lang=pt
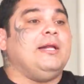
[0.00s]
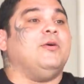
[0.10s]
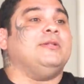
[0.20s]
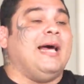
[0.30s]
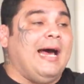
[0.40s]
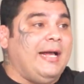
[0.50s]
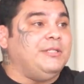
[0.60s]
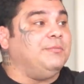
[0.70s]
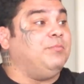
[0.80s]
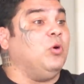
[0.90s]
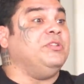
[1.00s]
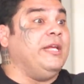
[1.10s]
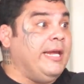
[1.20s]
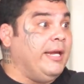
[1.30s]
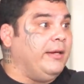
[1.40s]
lealdade,
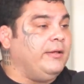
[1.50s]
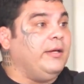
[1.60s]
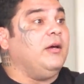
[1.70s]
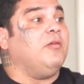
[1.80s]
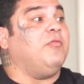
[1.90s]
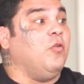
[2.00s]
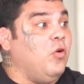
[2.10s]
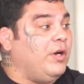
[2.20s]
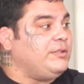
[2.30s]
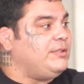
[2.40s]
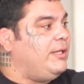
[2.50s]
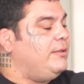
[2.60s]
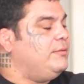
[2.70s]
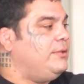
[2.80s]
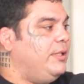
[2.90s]
poder, força,
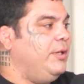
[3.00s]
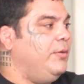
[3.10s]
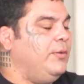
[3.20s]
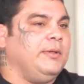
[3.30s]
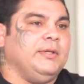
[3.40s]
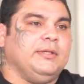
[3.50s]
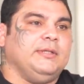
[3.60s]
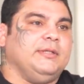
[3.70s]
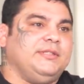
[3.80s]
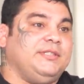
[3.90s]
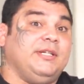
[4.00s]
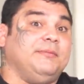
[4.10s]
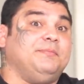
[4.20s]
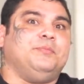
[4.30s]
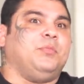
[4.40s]
entendeu?
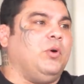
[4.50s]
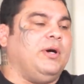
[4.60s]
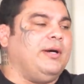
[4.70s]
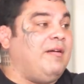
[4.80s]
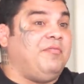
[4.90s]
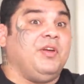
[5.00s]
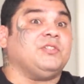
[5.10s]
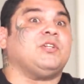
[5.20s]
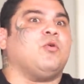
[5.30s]
ser, porra, avessa,